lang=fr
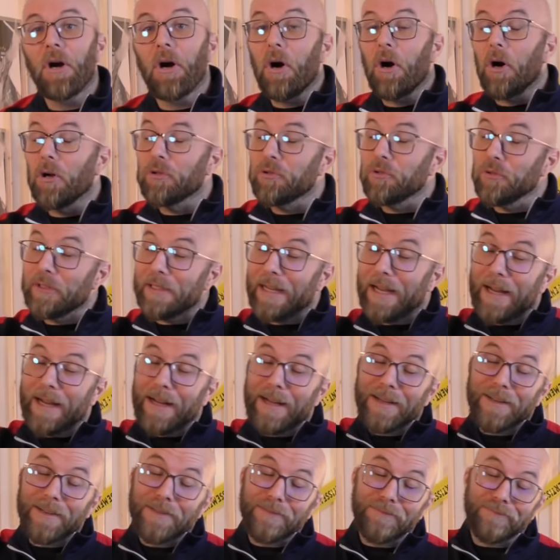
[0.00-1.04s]
En tout
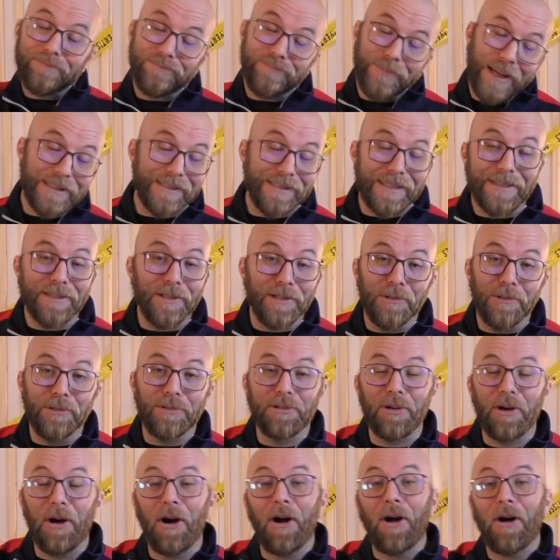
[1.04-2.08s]
cas, bah c'était
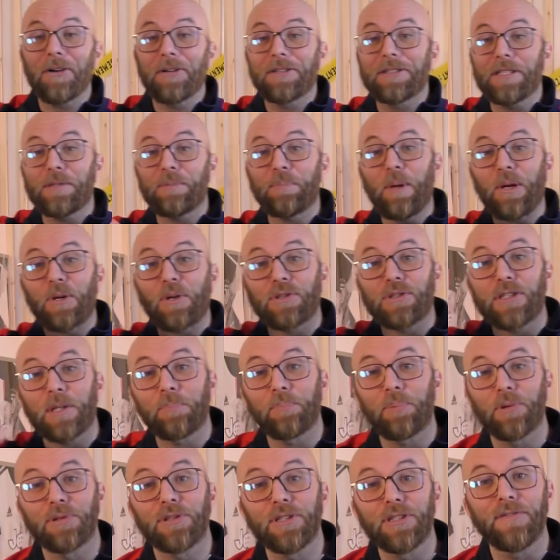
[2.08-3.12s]
Luthor, j'espère que cette
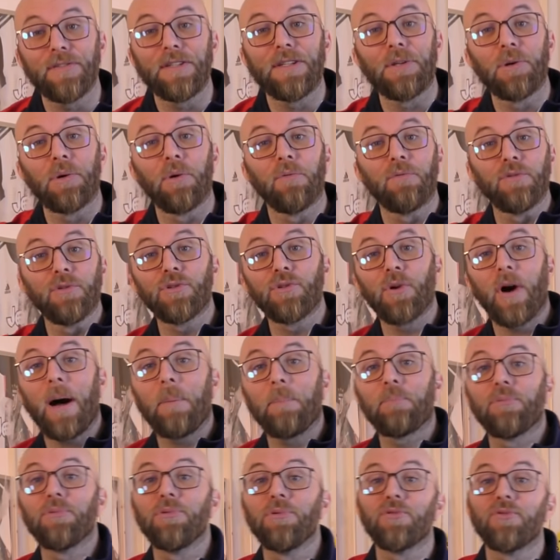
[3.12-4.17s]
petite vidéo vous
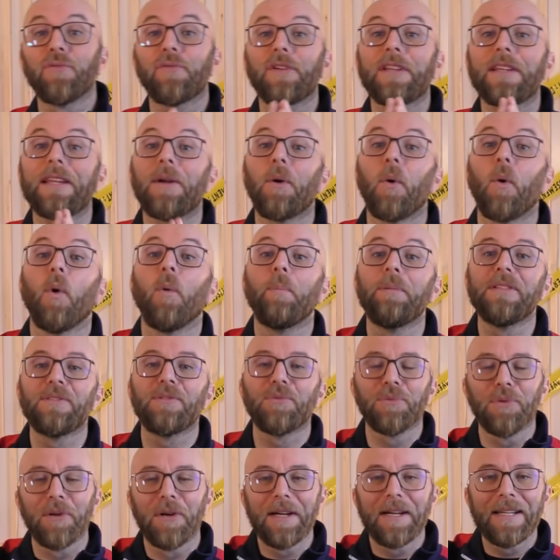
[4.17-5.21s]
aura plu, je vous fais des gros
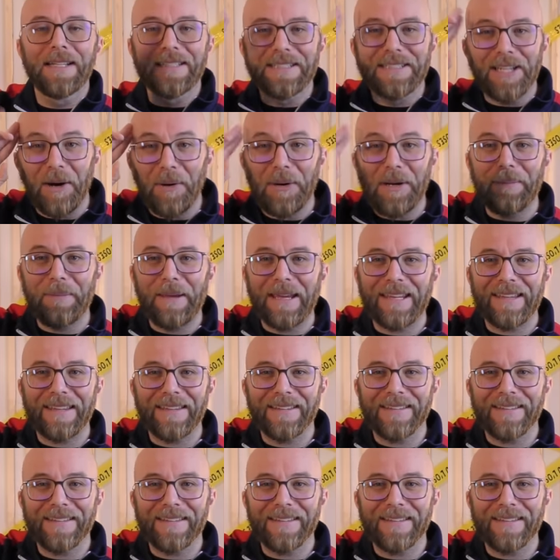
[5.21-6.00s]
bisous. Ciao les mecs